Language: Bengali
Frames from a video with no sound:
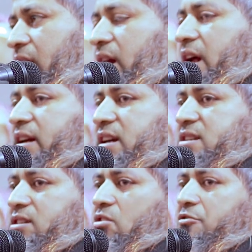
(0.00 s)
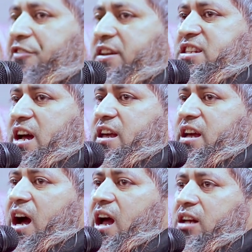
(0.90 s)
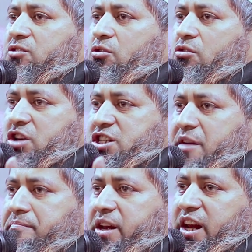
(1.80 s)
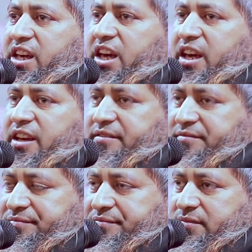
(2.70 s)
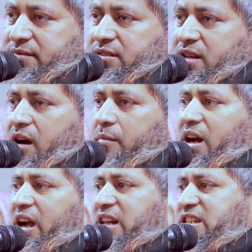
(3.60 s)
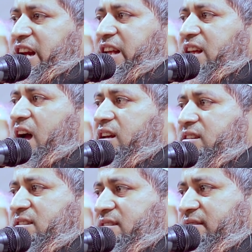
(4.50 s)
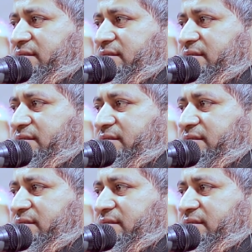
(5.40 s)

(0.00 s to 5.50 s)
আল্লাহর কাছে তৌফিক চাই এই আয়াতগুলোকে সামনে রেখে আমার নিজের হেদায়ত